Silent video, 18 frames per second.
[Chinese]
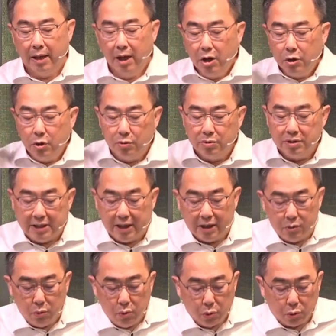对付我们，
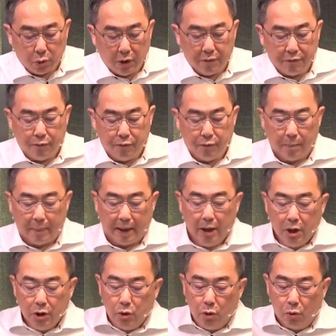用人物
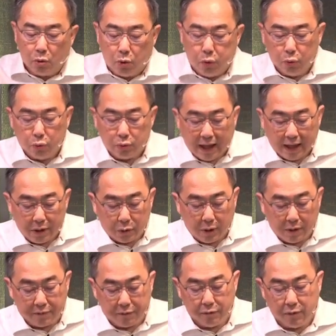对付我们，用
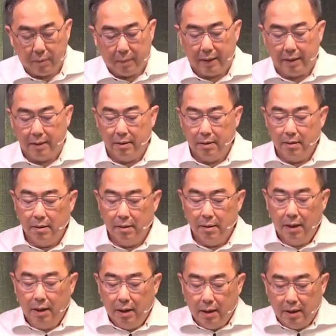苦难对付我
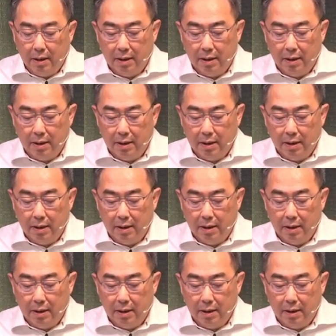们。